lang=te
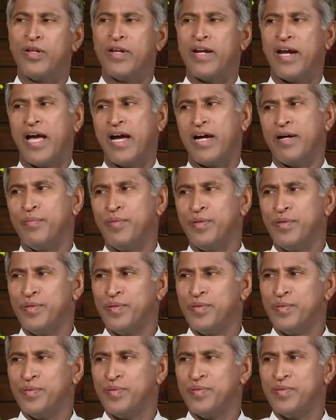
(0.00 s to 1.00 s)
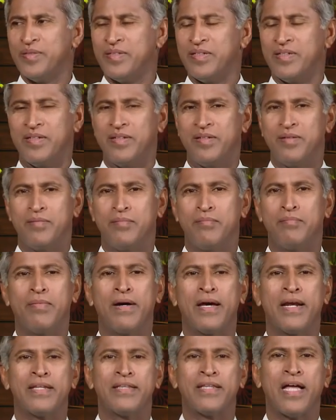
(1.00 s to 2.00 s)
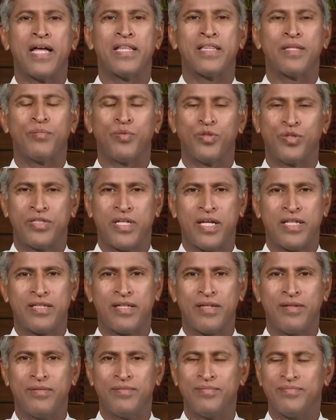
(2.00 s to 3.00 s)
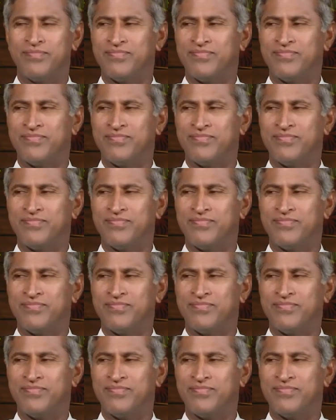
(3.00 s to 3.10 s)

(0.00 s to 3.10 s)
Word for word: లో రాకముందు మన తాత ముత్తాతలు